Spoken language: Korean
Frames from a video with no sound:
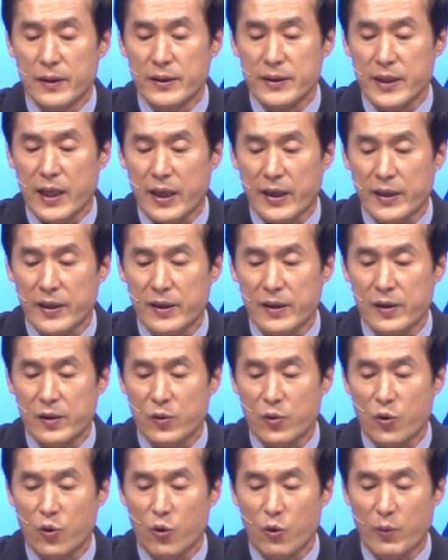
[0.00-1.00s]

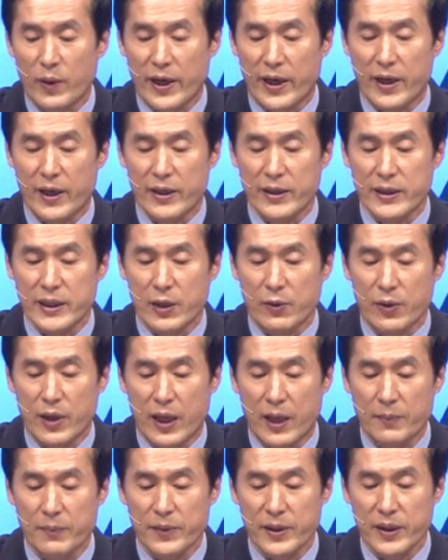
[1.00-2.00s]
자기를 고발하는 자와
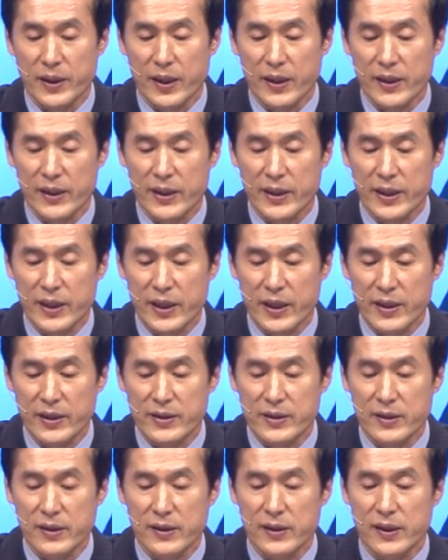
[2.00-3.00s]
함께 길에
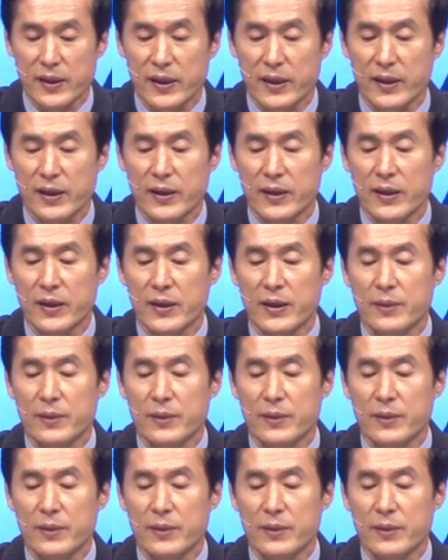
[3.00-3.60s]
있을 때